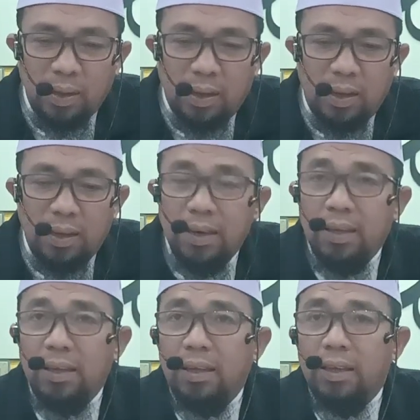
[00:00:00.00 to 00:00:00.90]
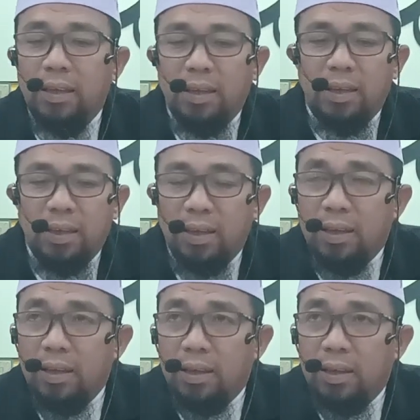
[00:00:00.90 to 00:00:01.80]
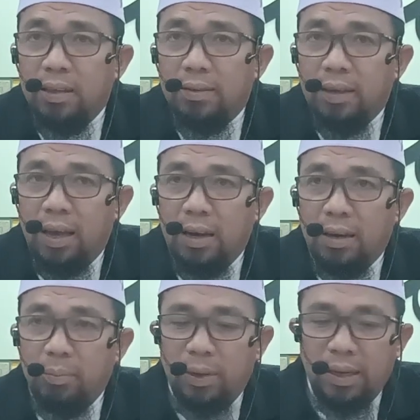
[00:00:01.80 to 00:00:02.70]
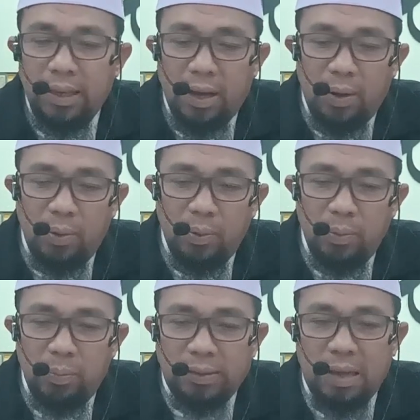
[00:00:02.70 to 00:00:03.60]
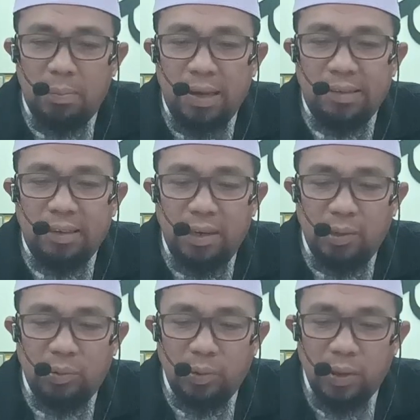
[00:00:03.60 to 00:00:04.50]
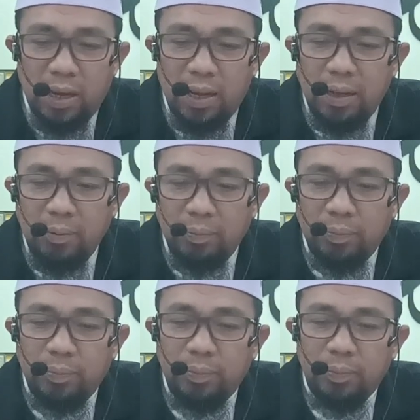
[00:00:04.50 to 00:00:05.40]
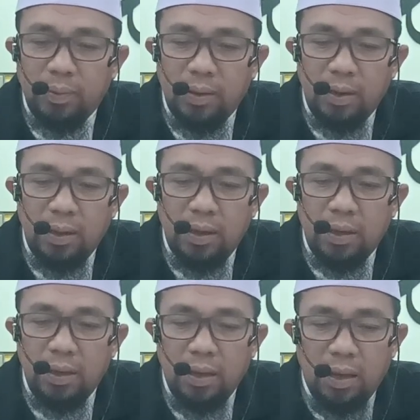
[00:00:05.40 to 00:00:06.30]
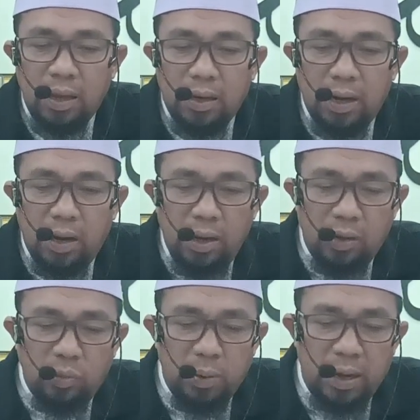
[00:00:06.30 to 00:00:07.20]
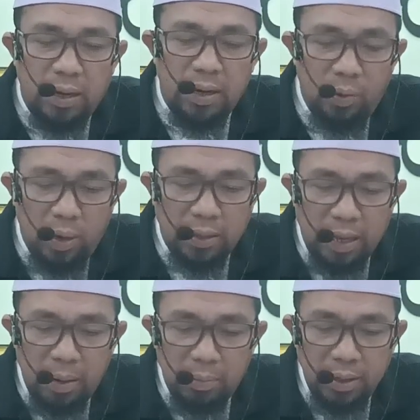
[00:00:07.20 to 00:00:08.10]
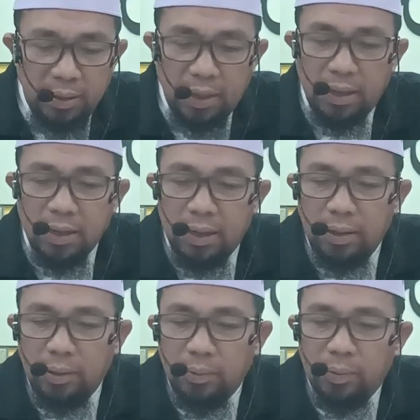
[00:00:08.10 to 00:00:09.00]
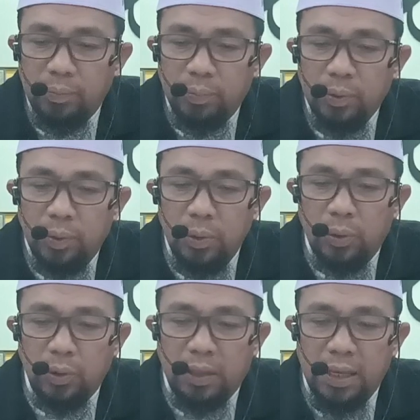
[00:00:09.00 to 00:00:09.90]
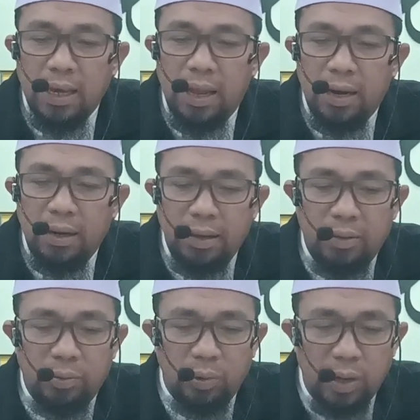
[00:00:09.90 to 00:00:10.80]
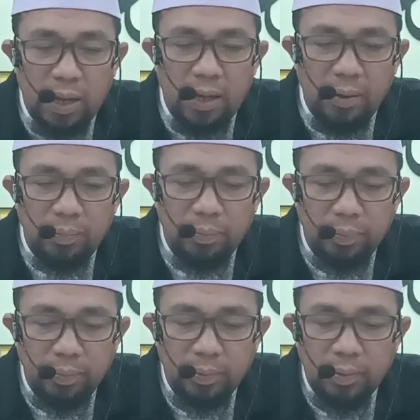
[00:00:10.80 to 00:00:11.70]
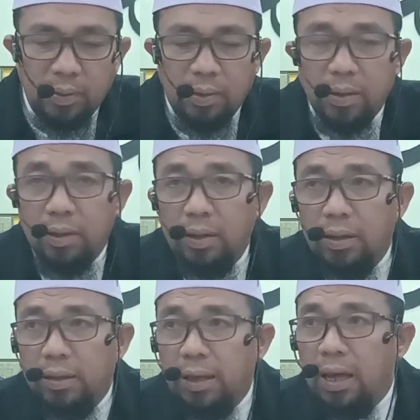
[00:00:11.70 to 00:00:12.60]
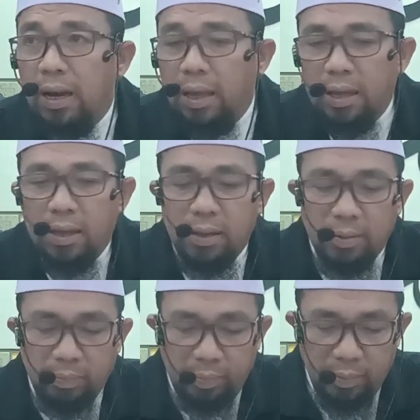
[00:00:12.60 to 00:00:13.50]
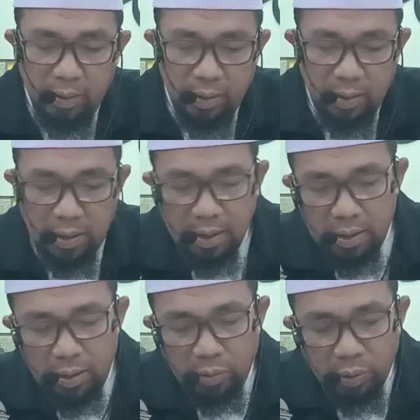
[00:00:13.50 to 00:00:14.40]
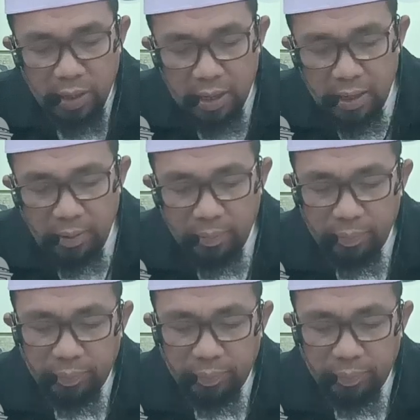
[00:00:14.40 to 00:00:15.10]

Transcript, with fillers: nah, ini saat beliau bersama istri di surga ya dan Allah Subhanahu wa taala merintahkan untuk tinggal di surga ya tinggallah ya di surga